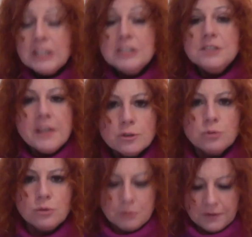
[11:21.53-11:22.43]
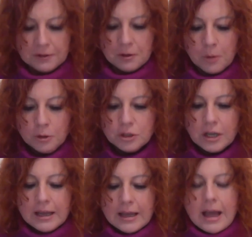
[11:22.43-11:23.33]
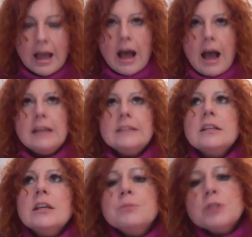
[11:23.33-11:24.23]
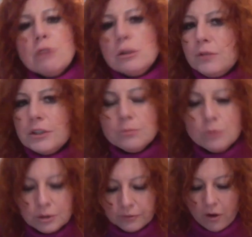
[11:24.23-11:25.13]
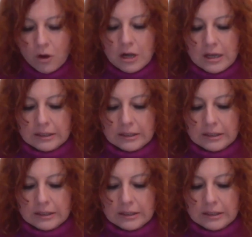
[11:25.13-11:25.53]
i zwiększył tą świadomość, ale takich przykładów jest mnóstwo.